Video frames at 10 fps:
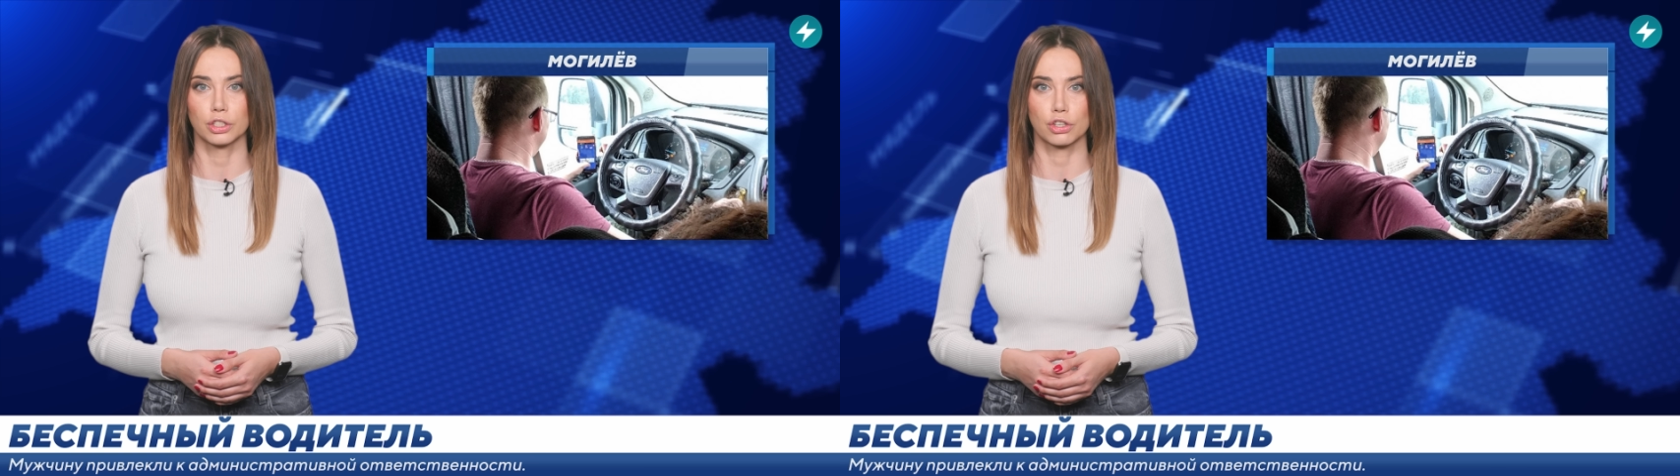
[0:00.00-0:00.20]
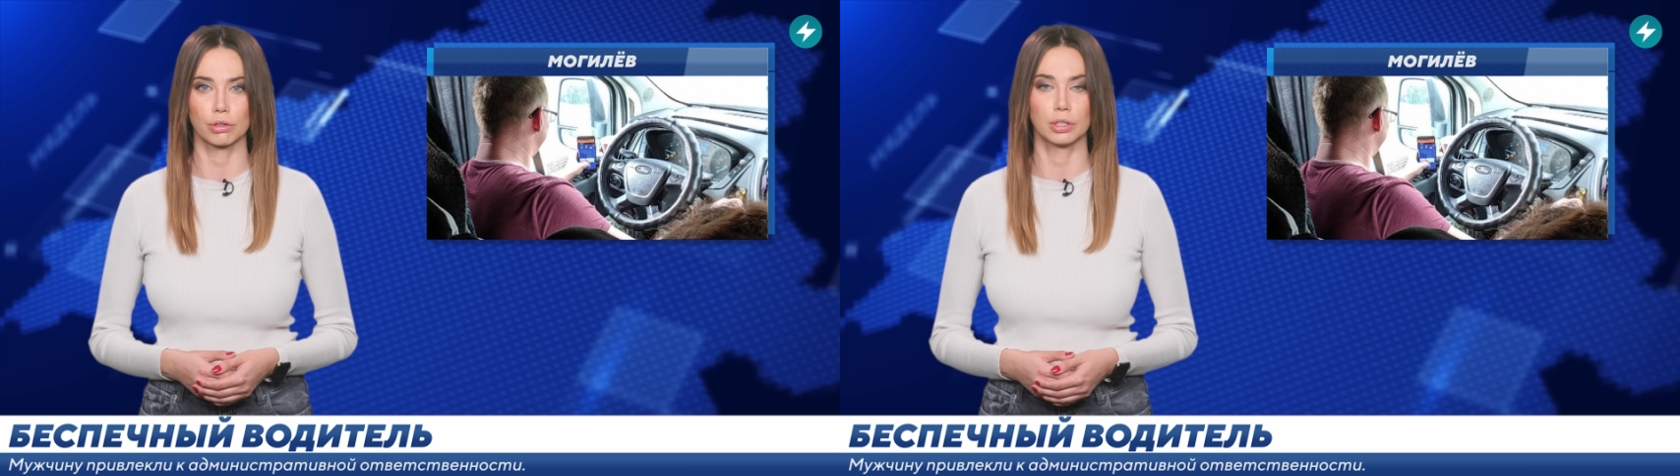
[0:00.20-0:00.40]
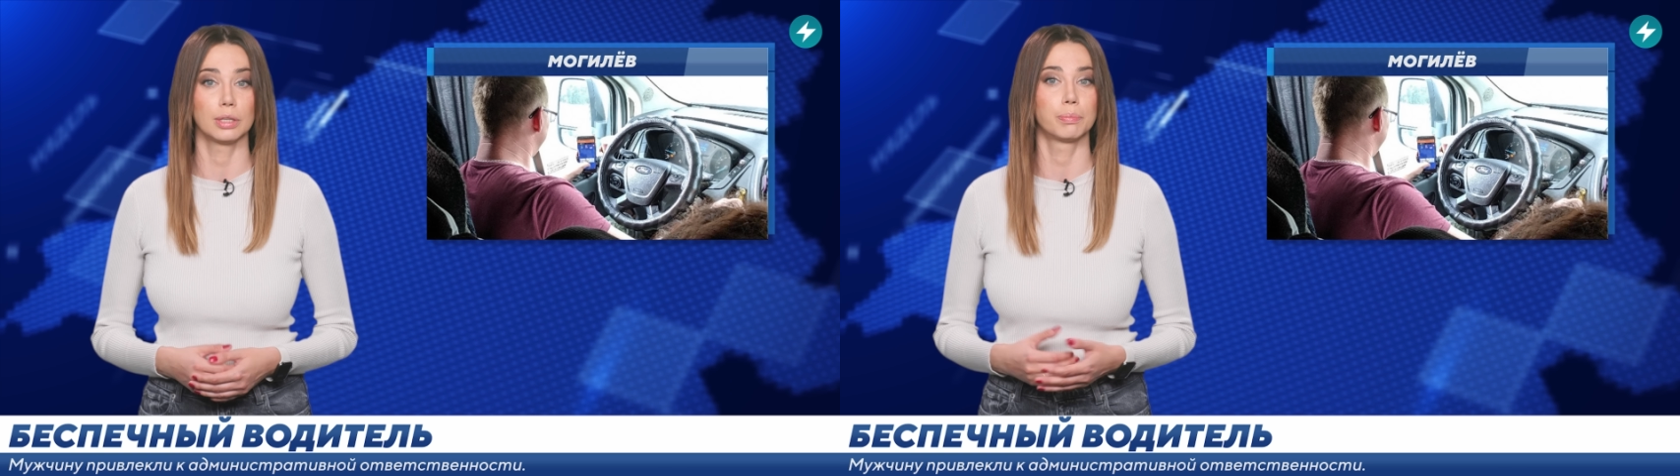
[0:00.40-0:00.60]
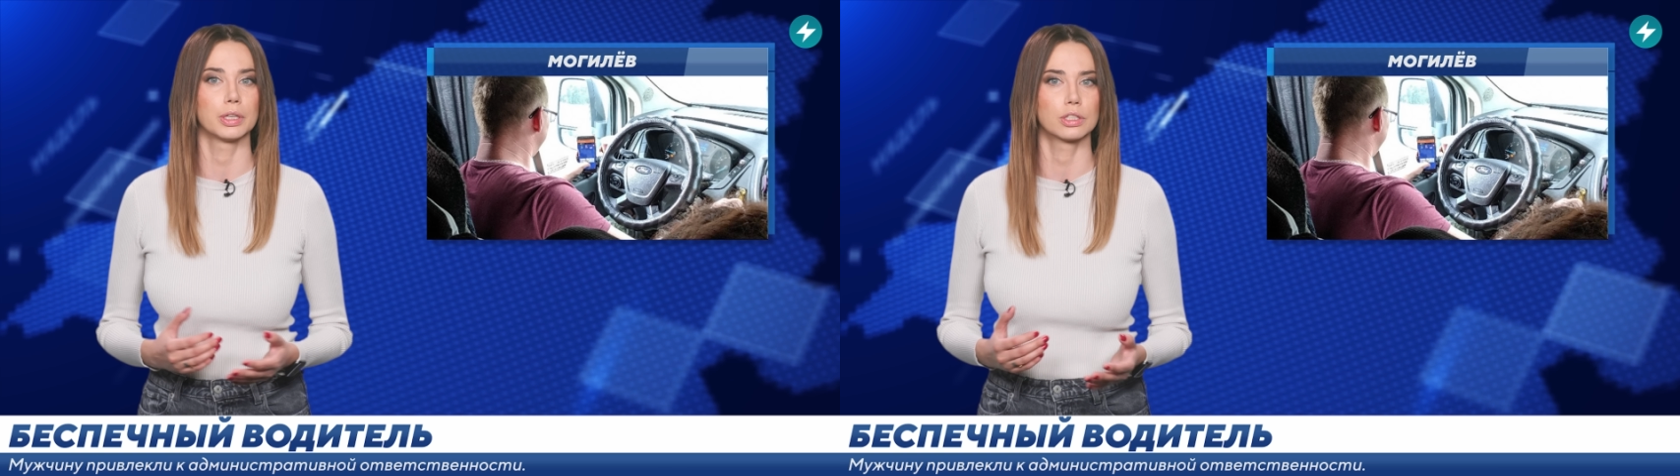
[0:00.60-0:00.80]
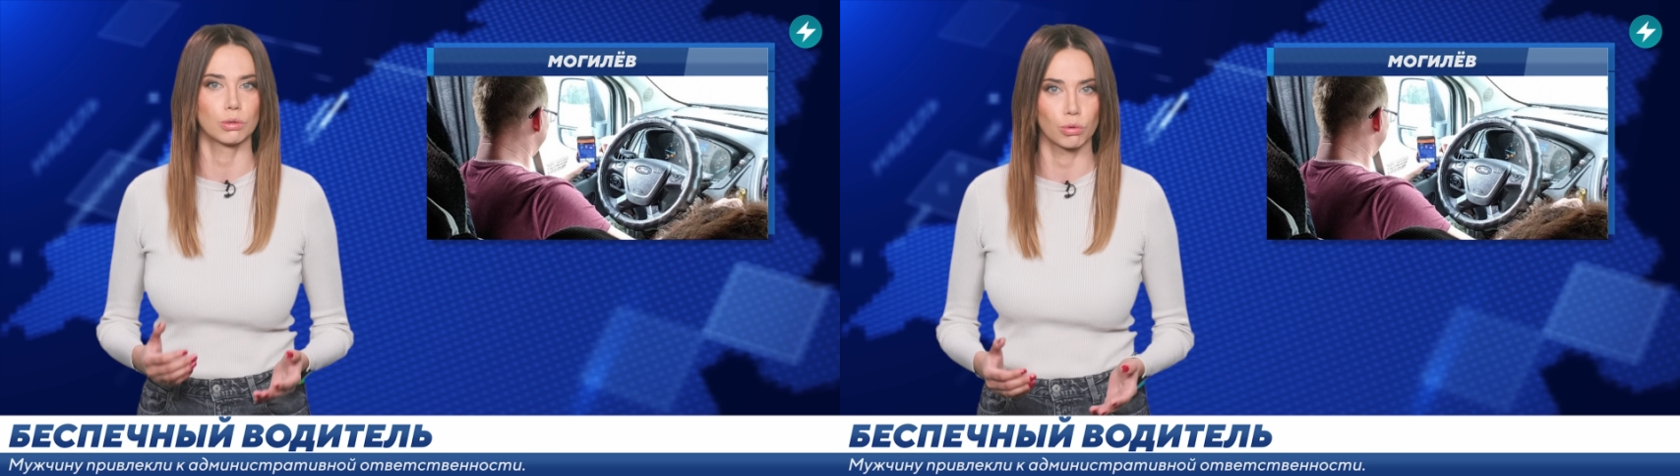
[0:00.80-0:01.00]
еще и не
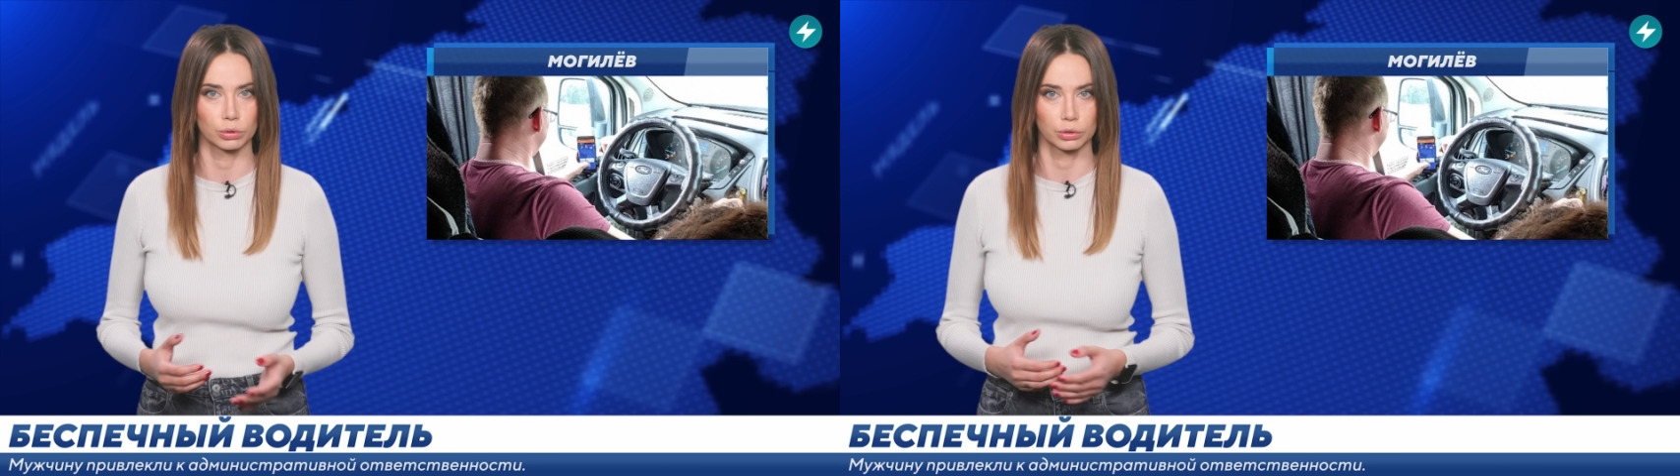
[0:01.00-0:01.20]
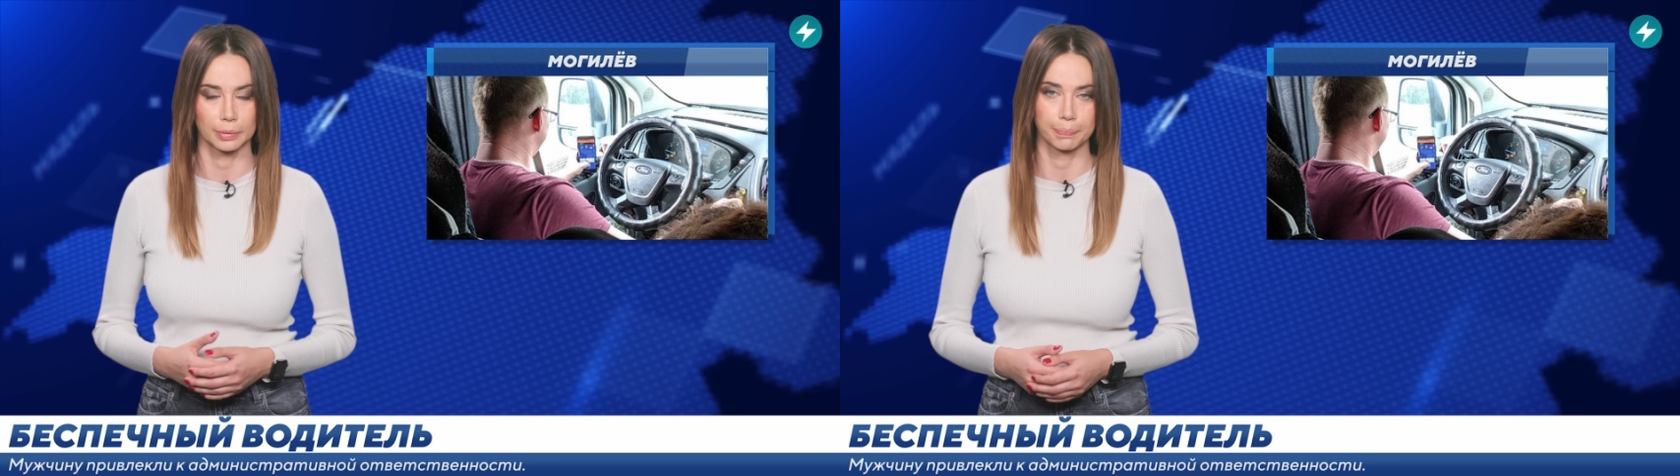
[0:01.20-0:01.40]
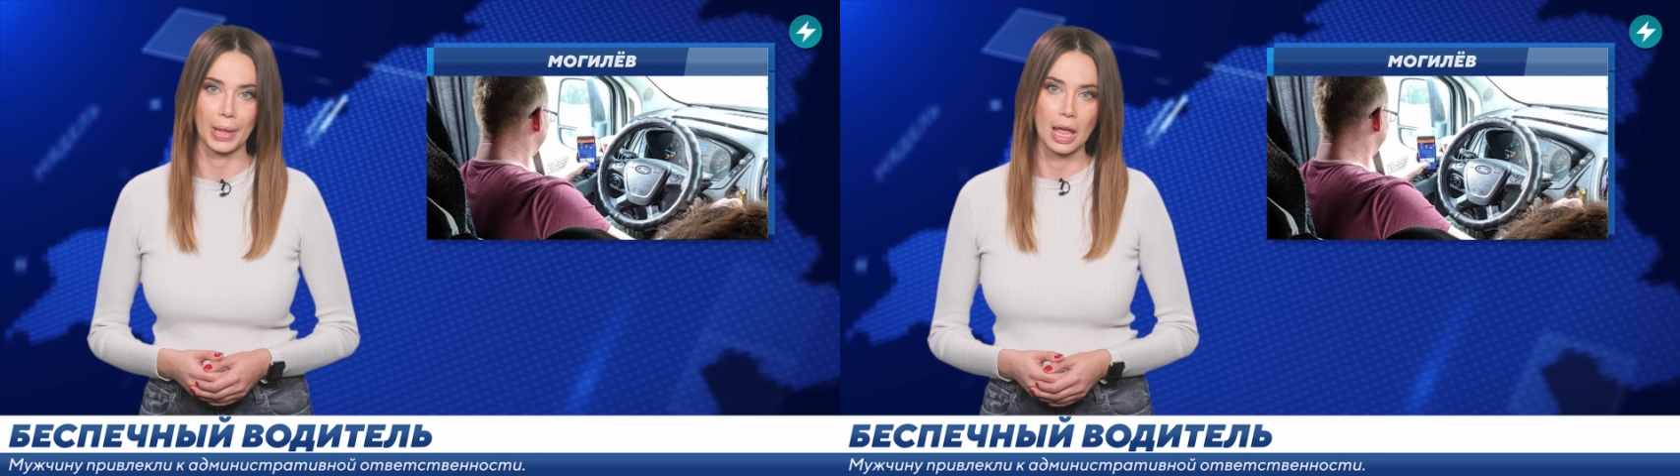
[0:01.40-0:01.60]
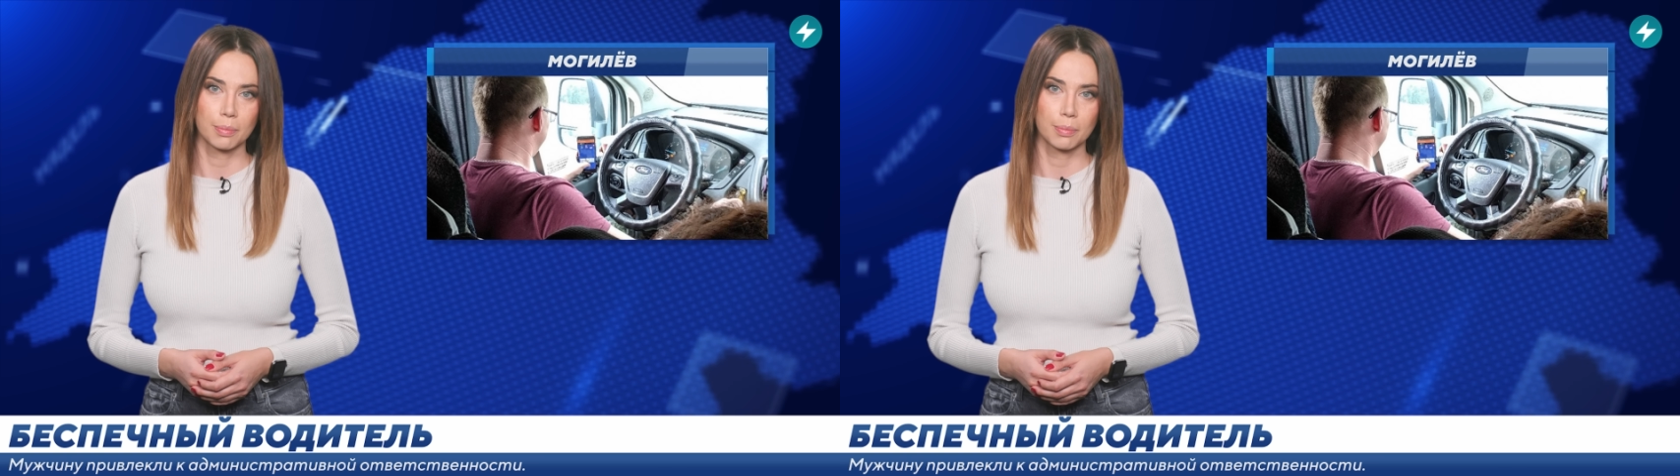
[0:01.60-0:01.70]
пристегнутым.